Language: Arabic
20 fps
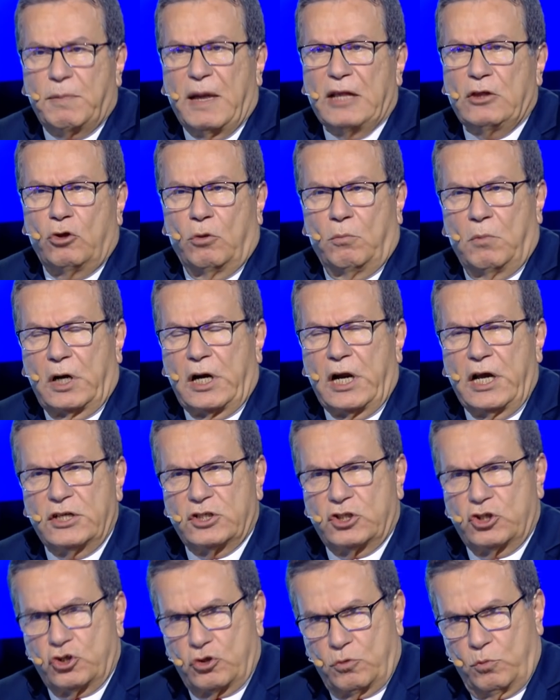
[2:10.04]
بدهم من
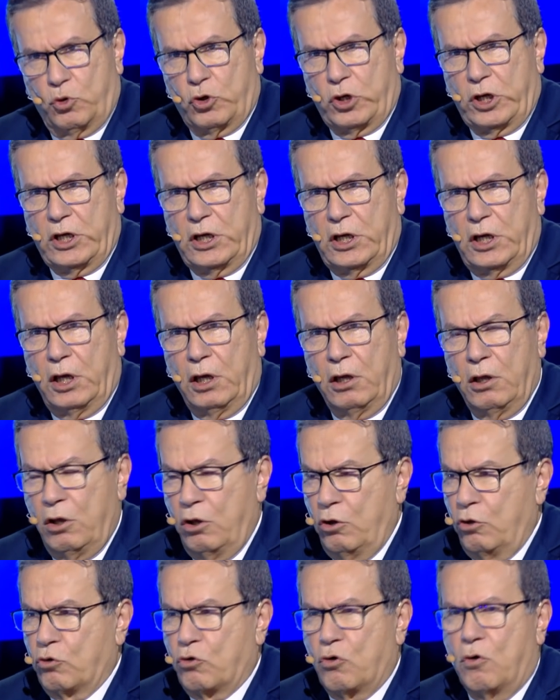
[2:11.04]
رئيس الجمهوريه
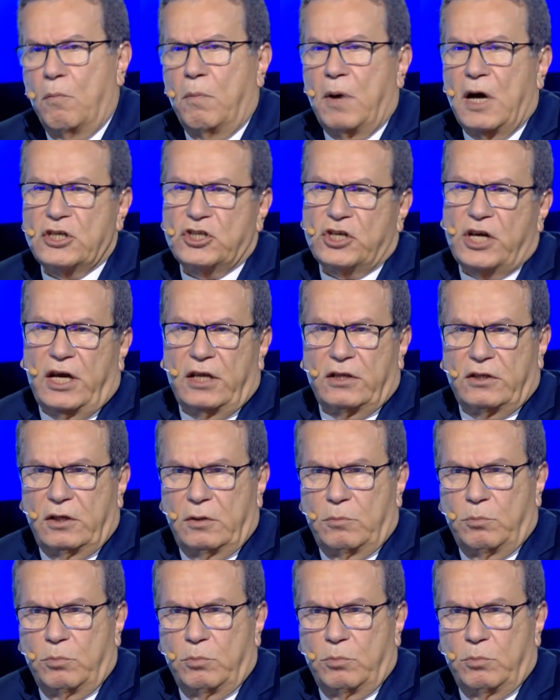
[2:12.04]
يكون باش كاتب